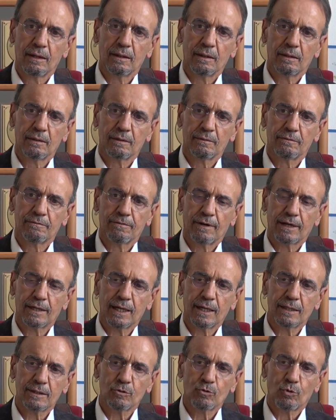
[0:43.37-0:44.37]
E,
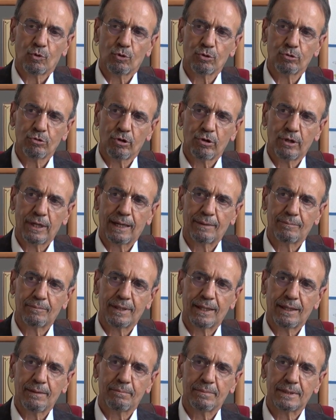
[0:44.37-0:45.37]
fakat o
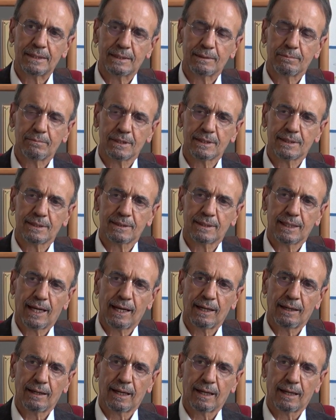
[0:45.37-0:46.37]
dönemde bizim
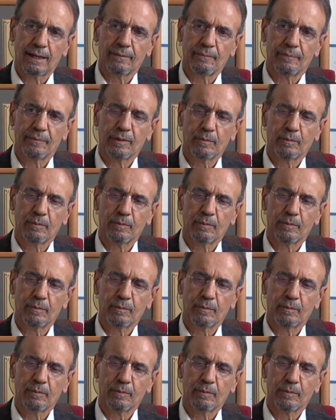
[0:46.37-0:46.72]
ısrarla